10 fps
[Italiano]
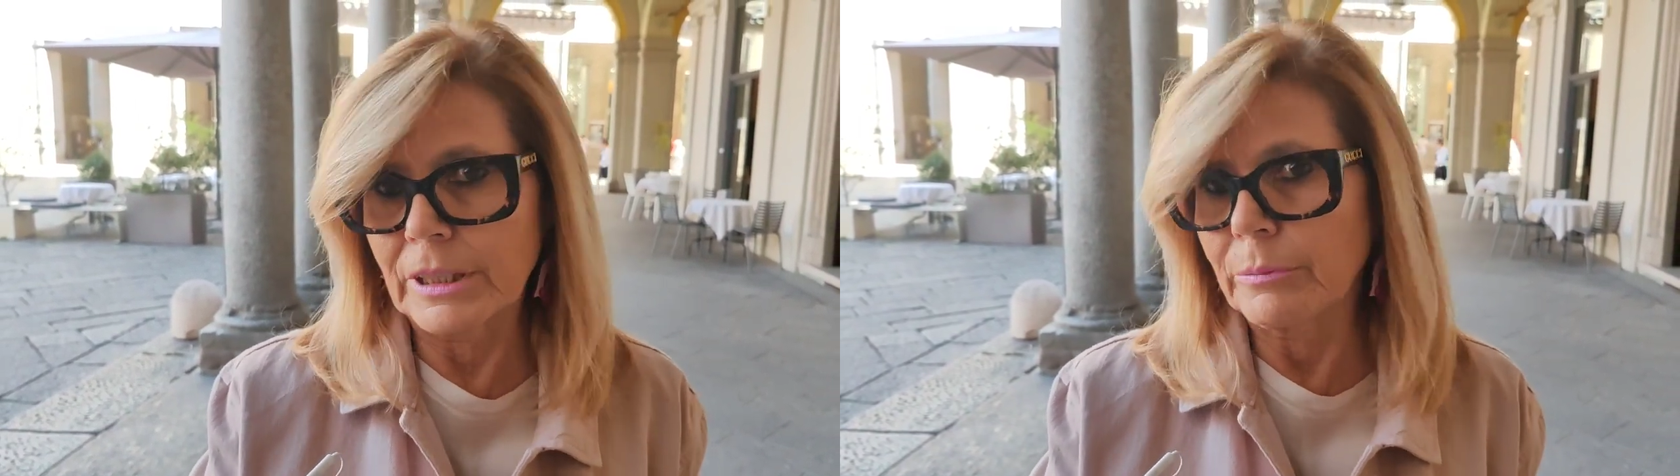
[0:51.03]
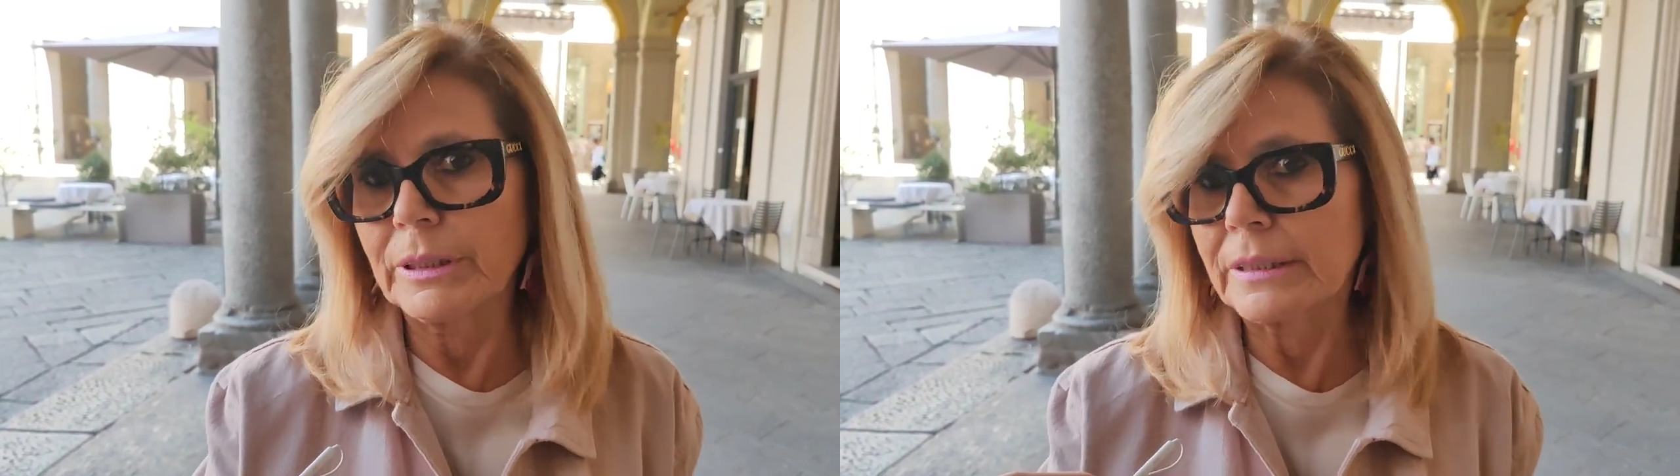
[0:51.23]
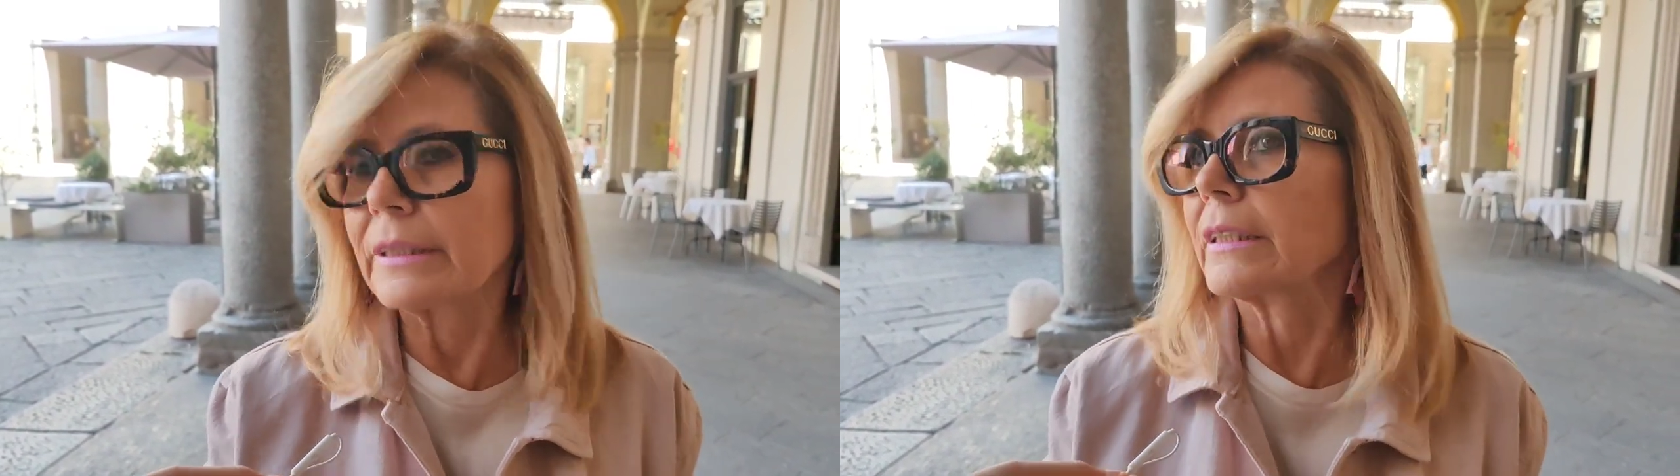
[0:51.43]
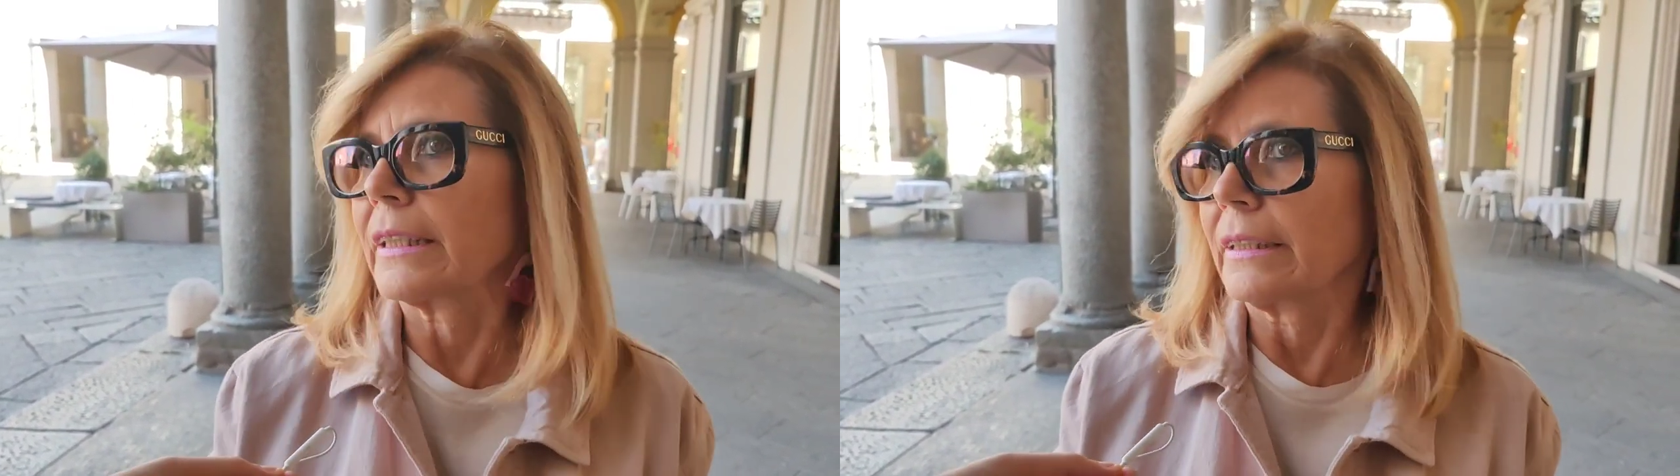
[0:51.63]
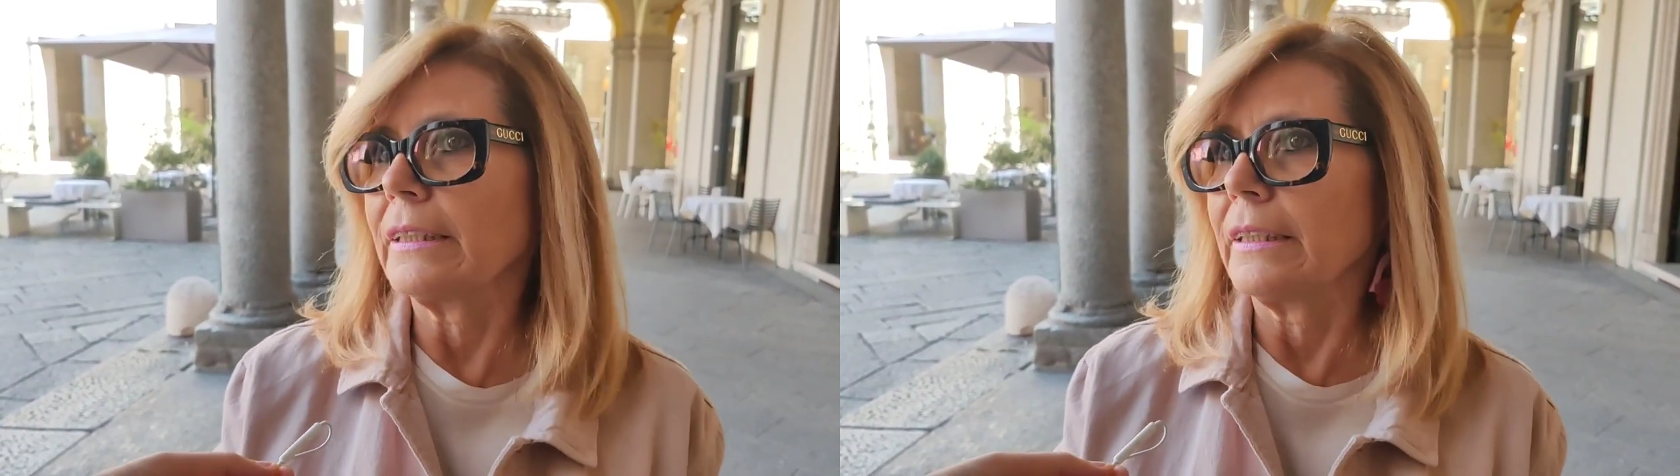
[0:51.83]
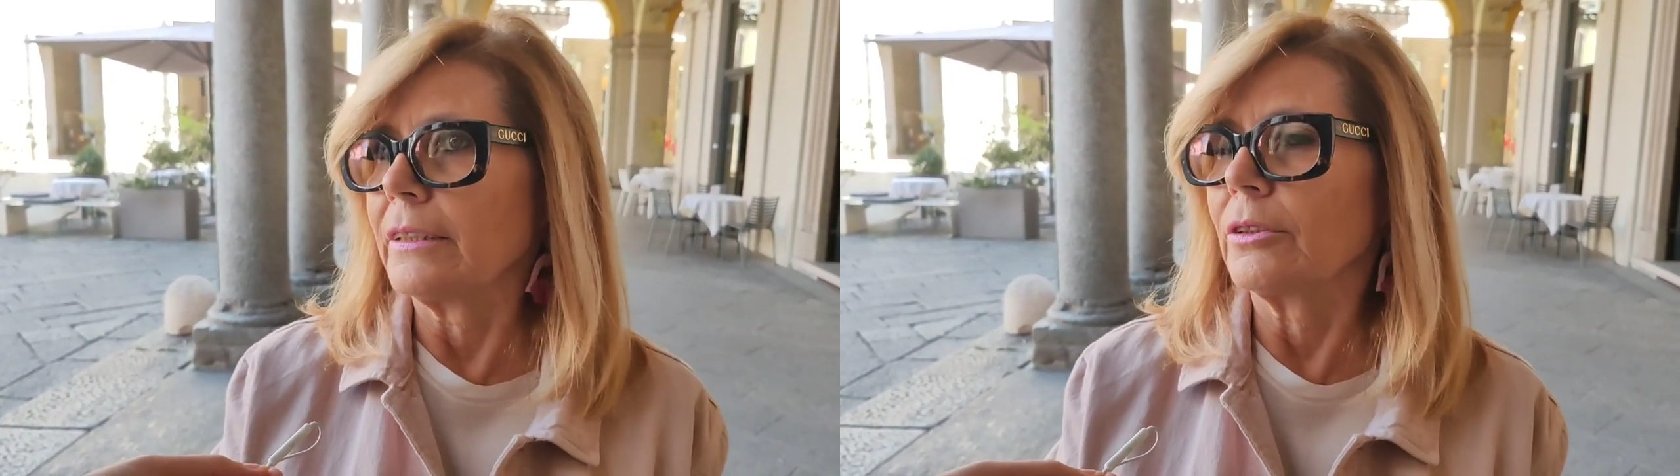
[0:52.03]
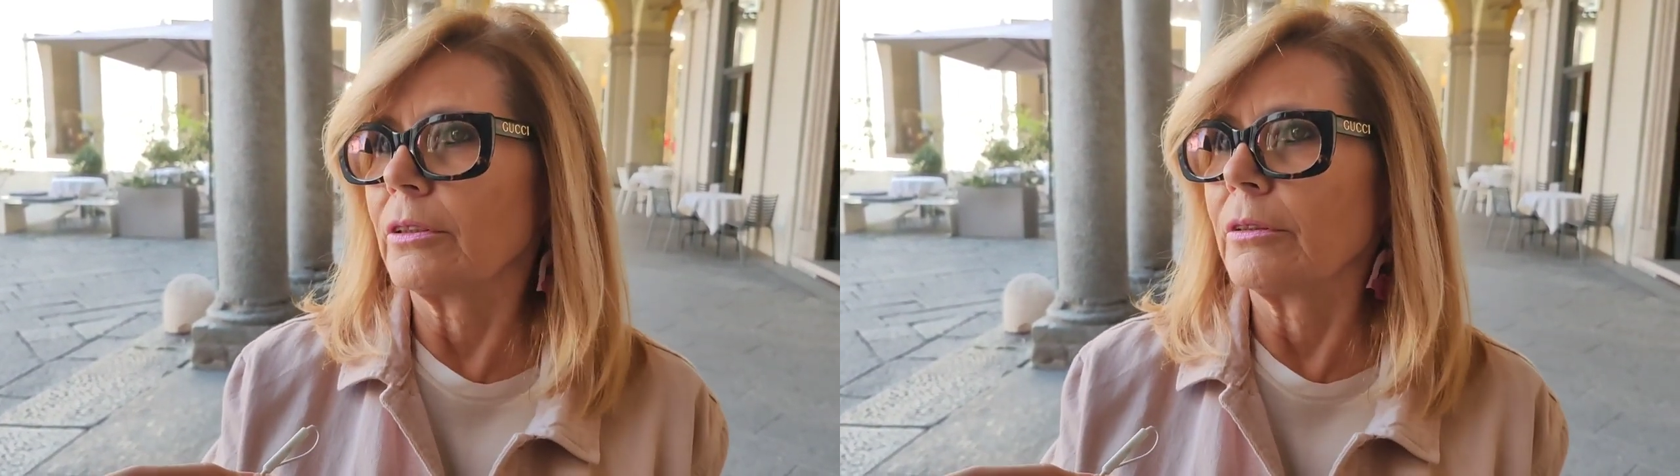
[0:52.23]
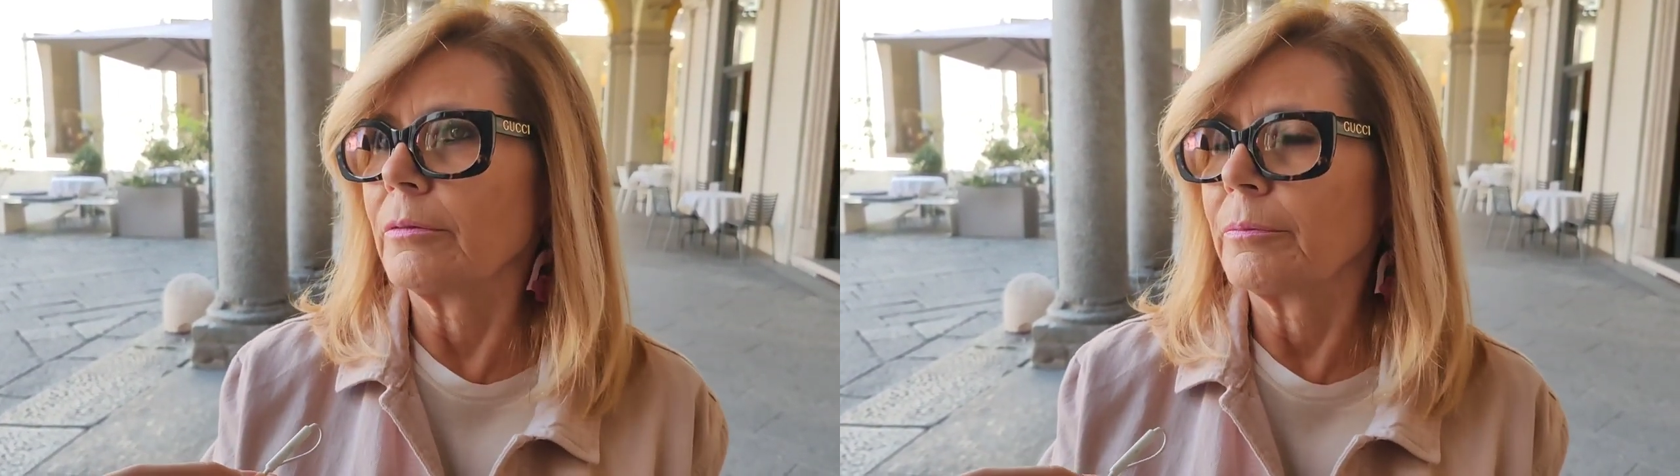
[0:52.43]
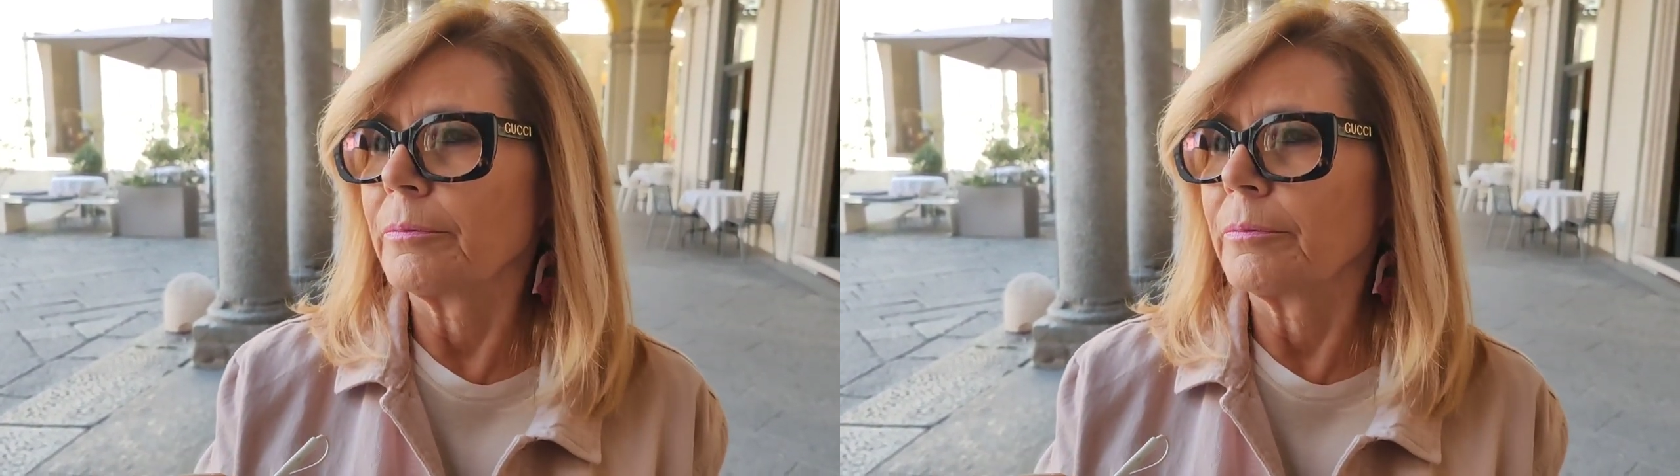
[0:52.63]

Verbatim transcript: veramente scadendo.